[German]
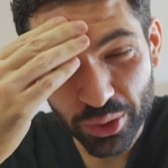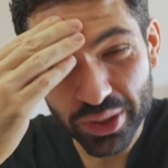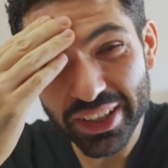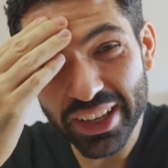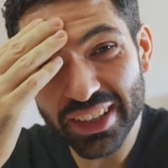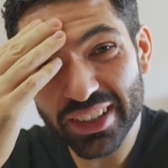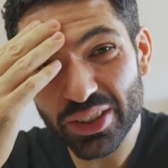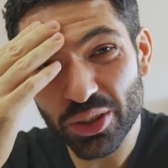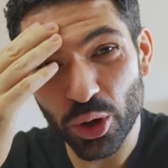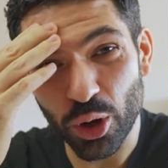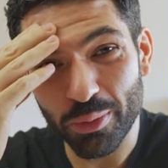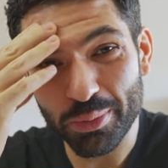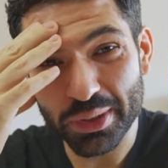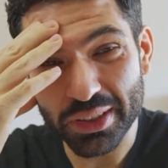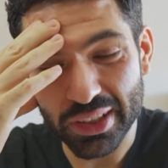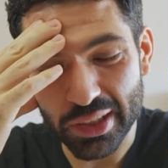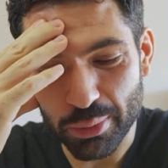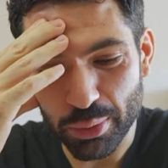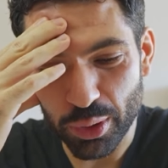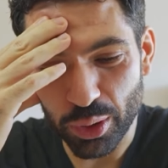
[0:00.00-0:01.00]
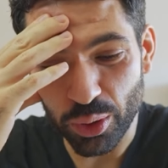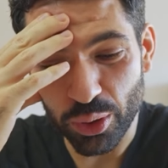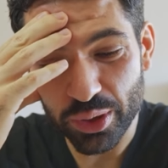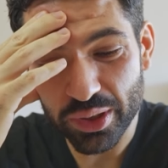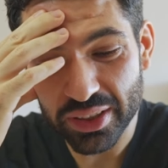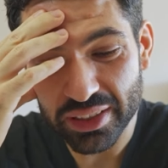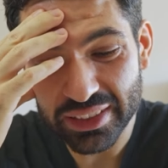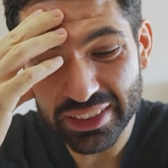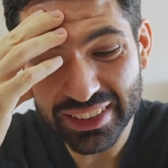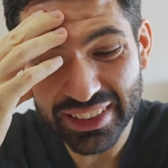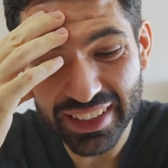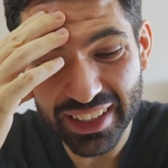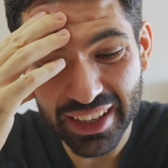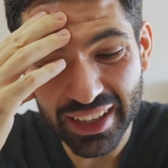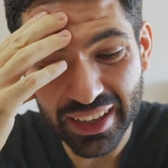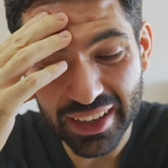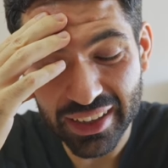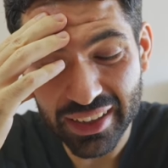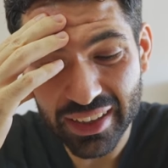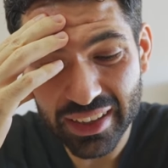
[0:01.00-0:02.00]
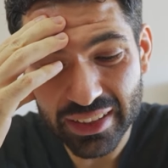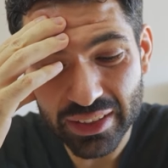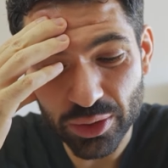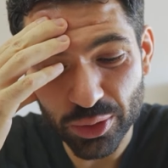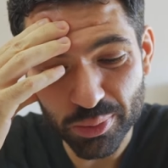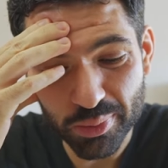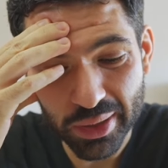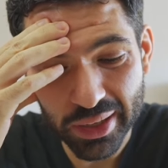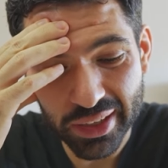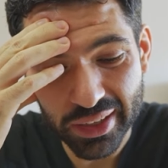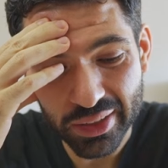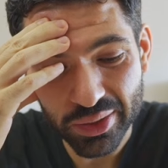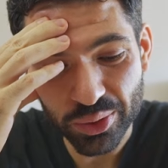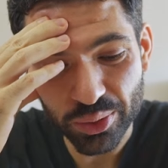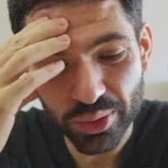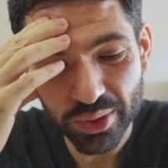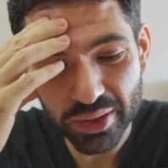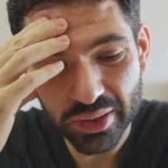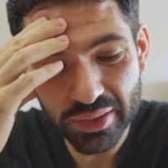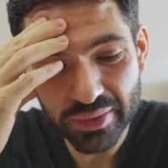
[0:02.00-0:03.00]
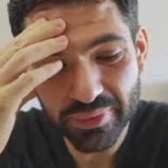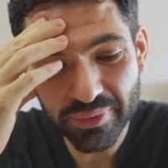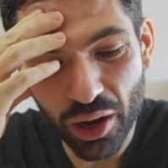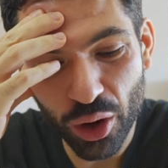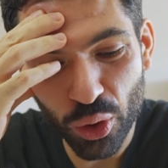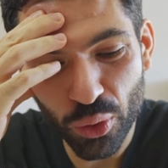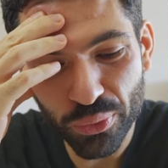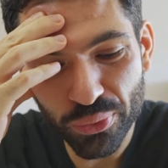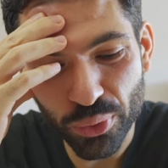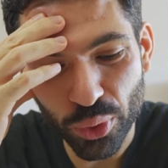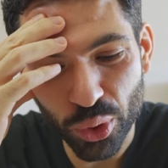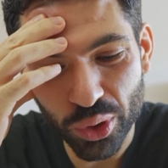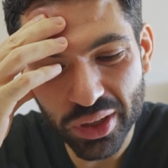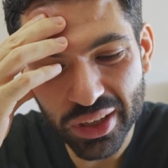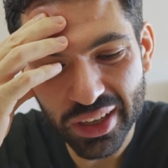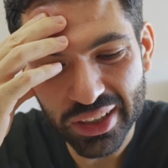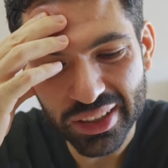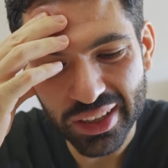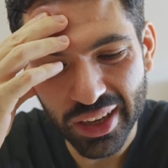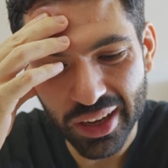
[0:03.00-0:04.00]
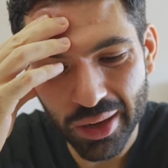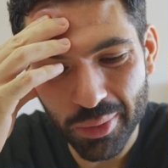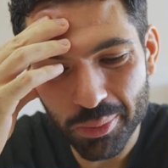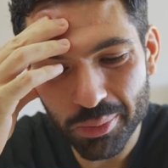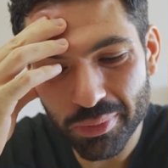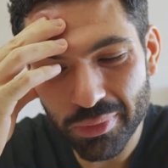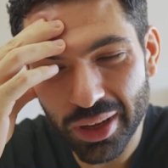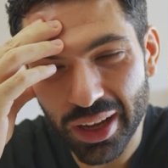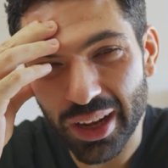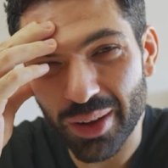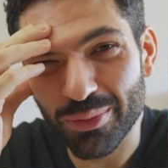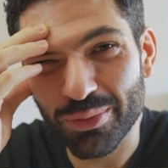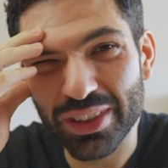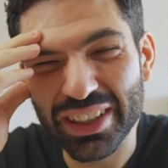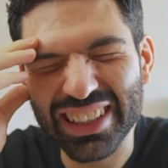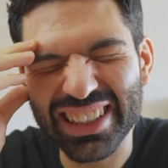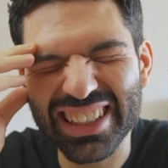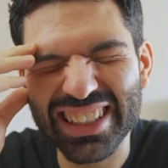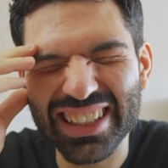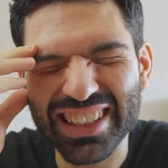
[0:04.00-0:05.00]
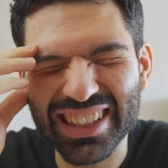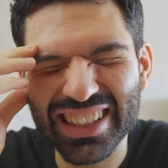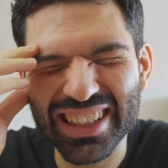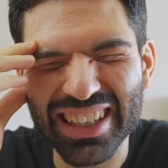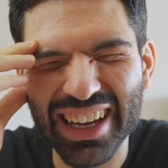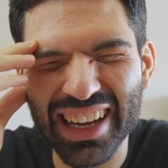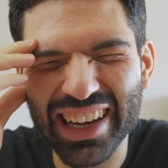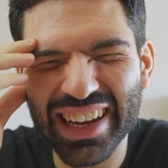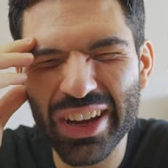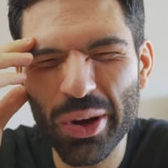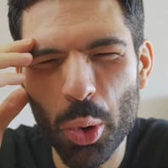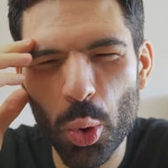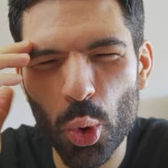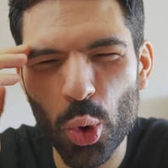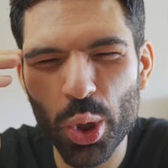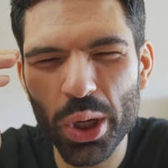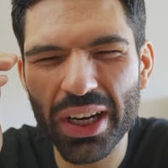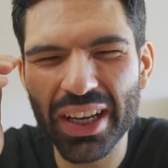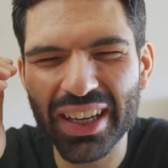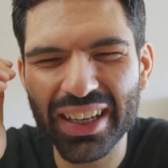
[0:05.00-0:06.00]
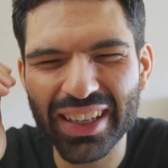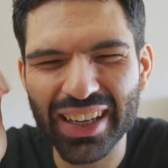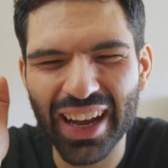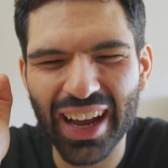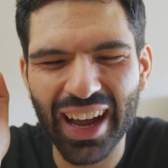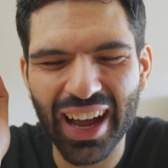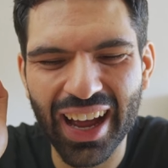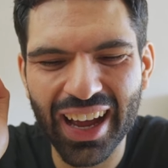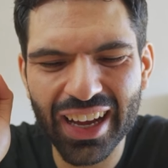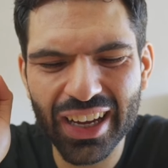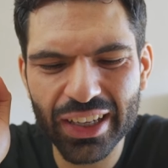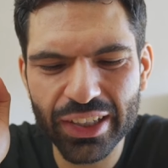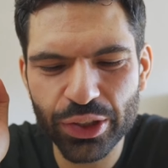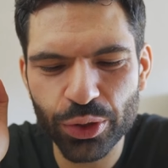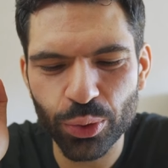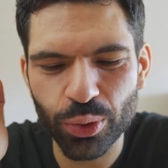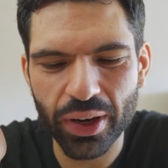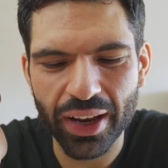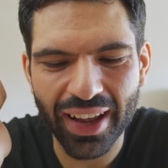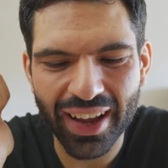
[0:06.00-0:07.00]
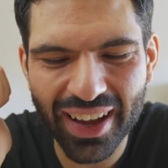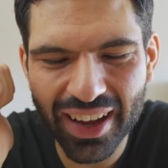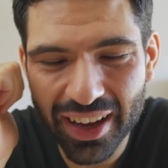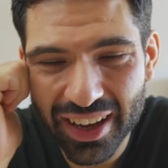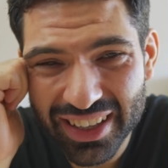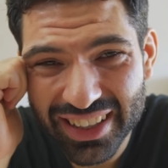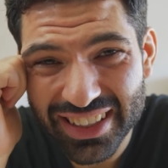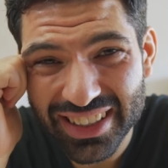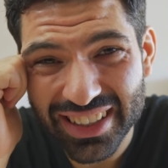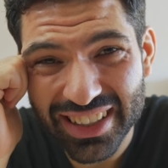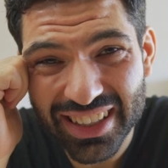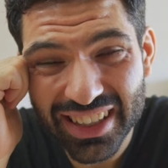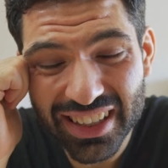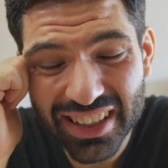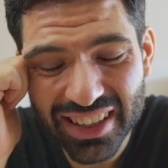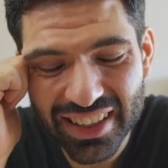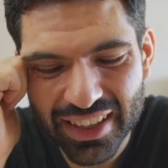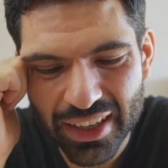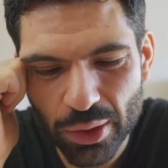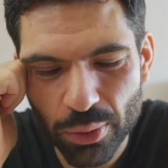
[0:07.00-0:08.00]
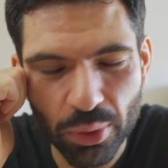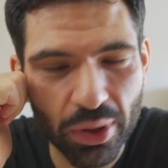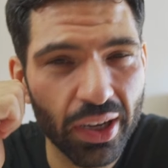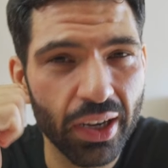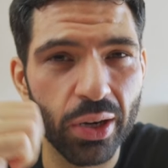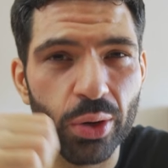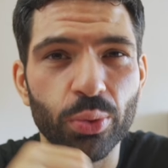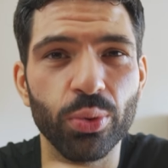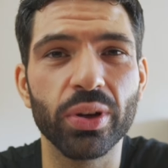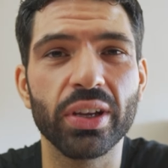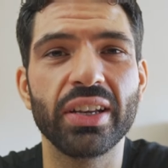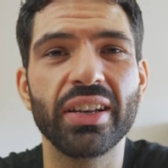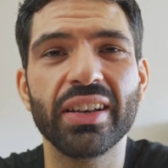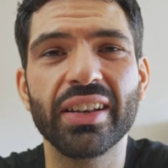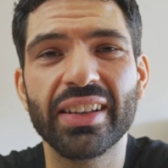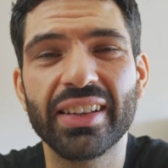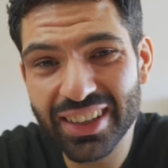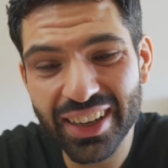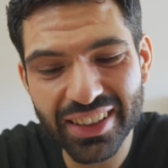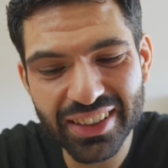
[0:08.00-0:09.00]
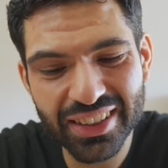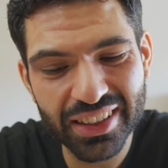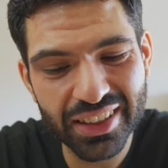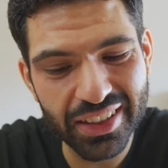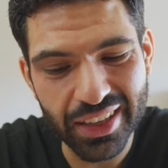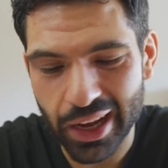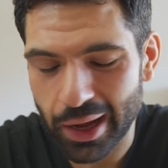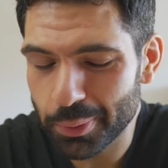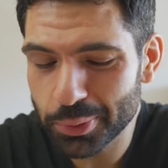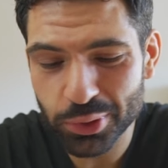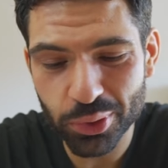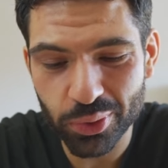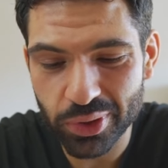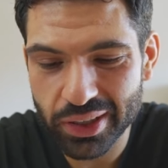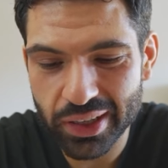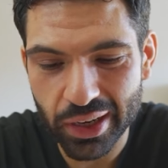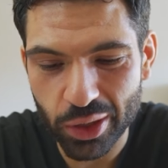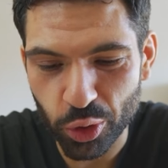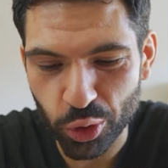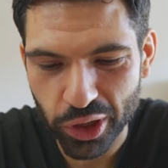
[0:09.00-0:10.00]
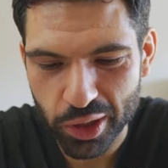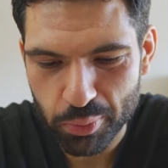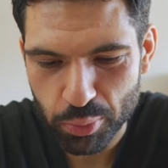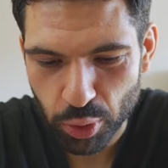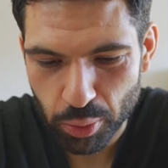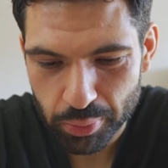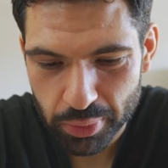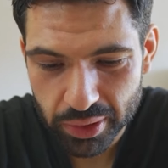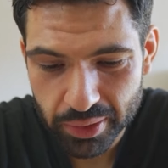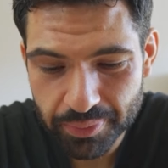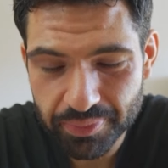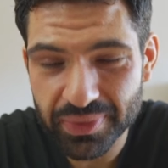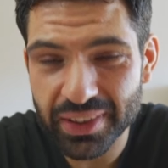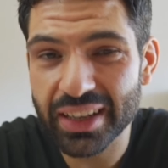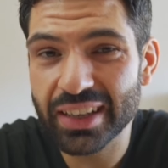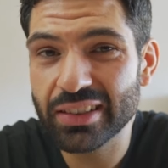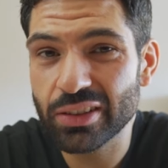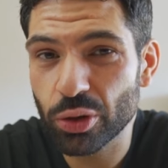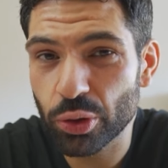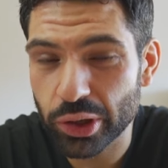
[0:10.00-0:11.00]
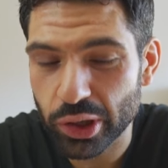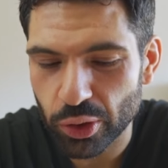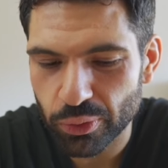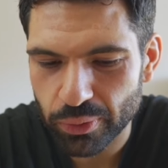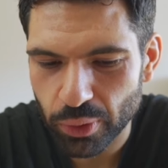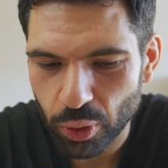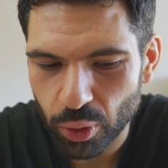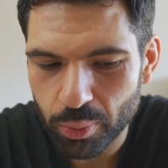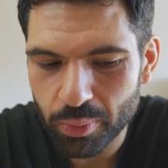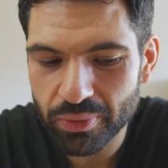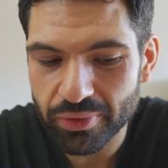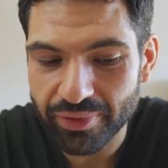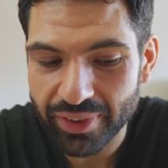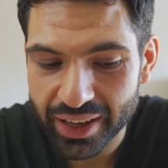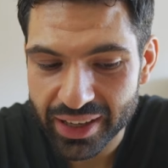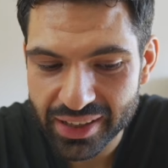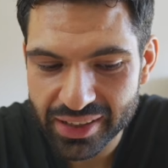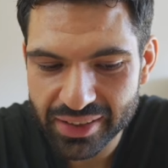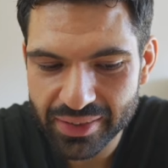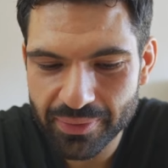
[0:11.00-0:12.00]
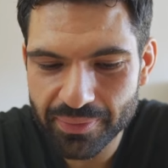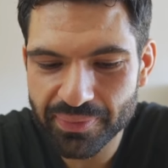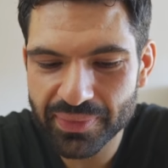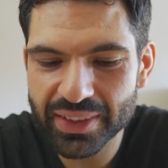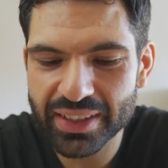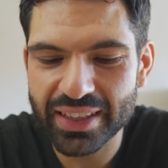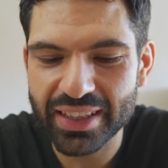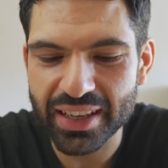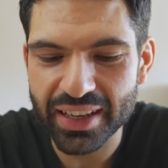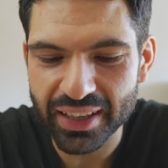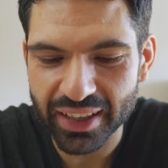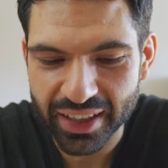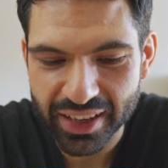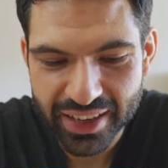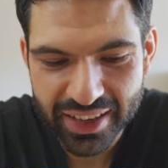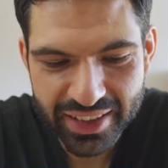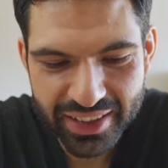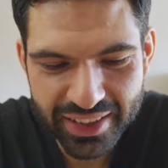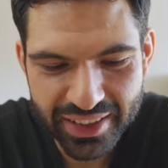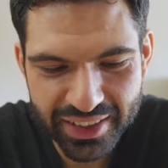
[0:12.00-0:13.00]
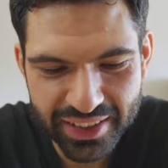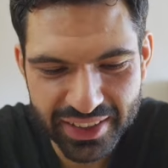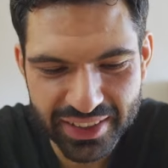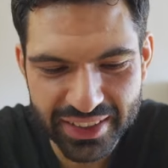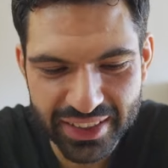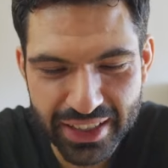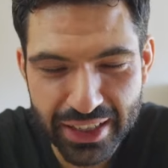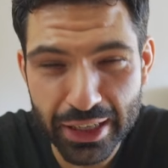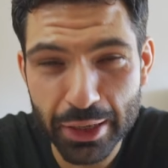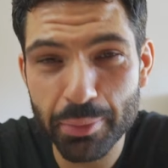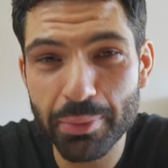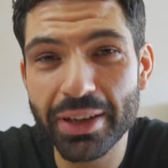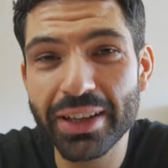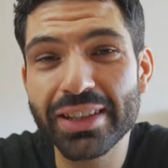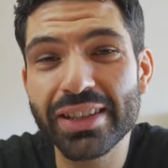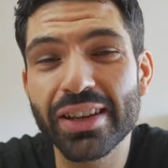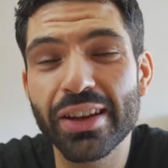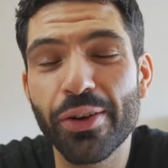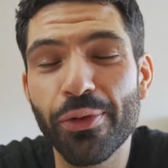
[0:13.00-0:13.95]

Und jetzt kommt's, liebe Leute. Ach du meine Güte. Auf 100 Gramm haben wir 388 Kilokalorien. Das ist eine absolute Kalorienbombe. Ich sage euch auch warum, weil hier drin sind nämlich